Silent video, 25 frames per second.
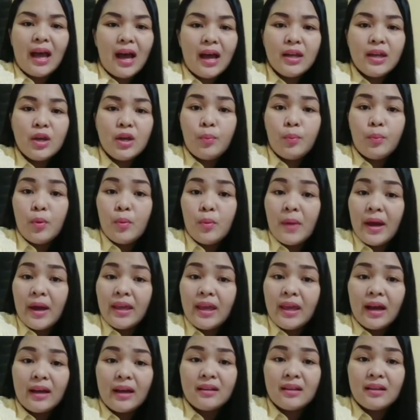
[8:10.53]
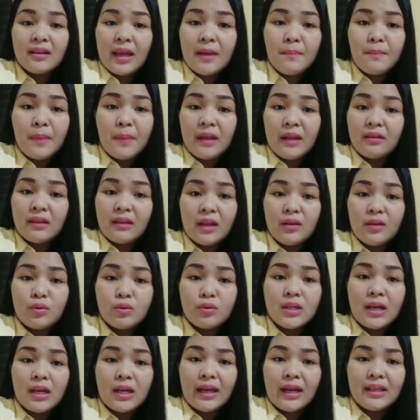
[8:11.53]
ayaw pumayag na ibenta ito
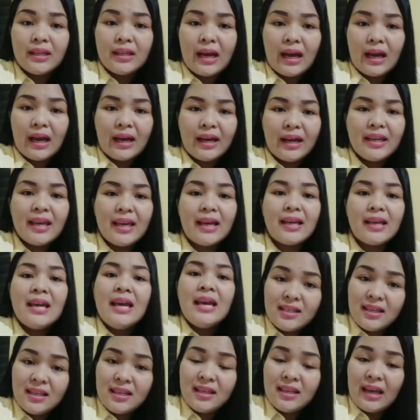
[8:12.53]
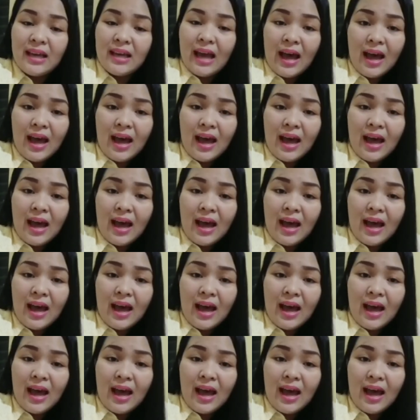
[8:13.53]
sa kanya. Kaya si